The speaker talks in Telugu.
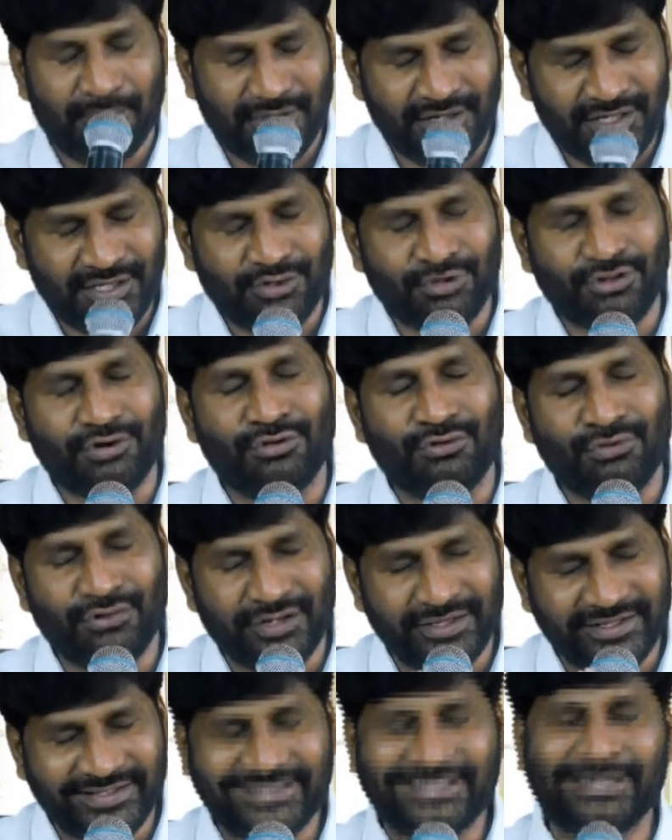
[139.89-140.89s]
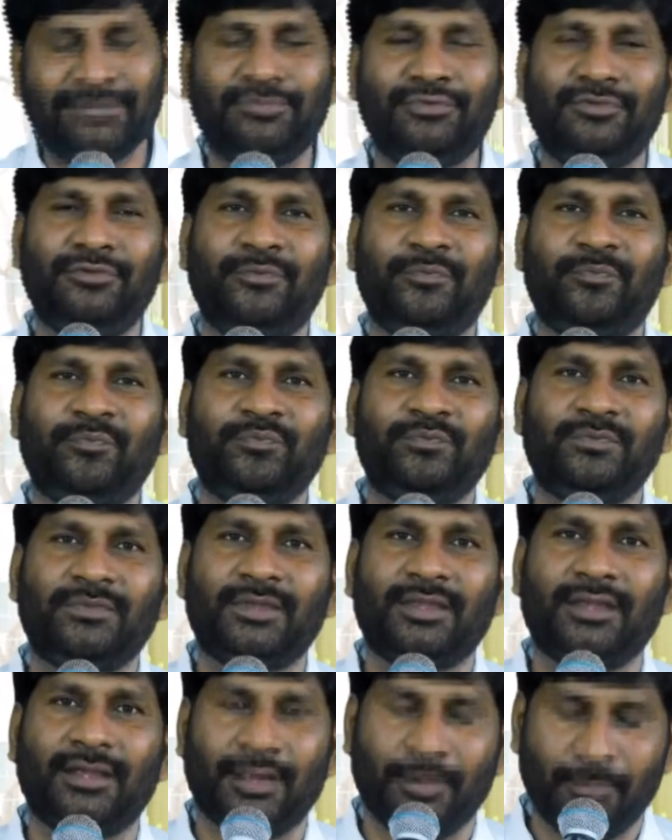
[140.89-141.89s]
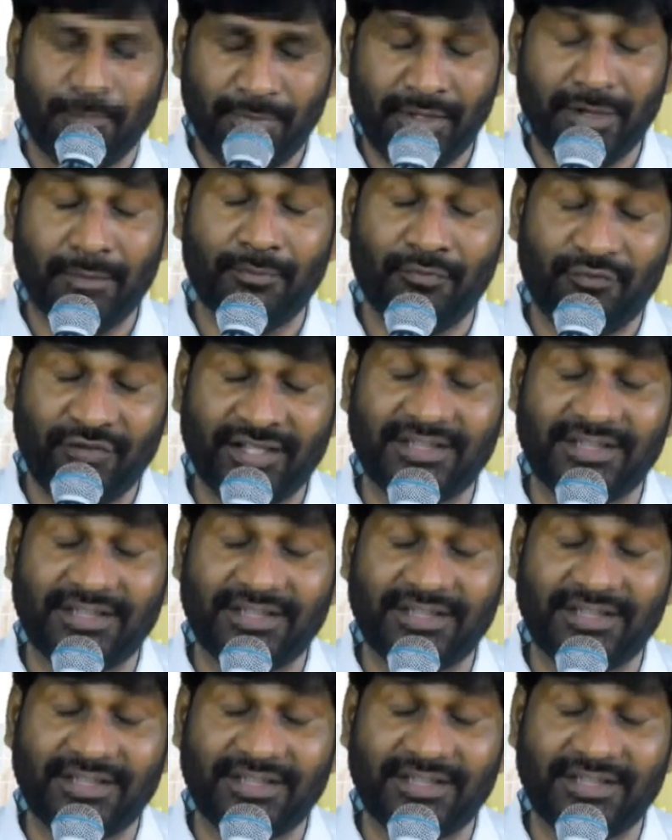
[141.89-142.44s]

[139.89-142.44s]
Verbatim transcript: మీ కొరకు నిత్యము మేము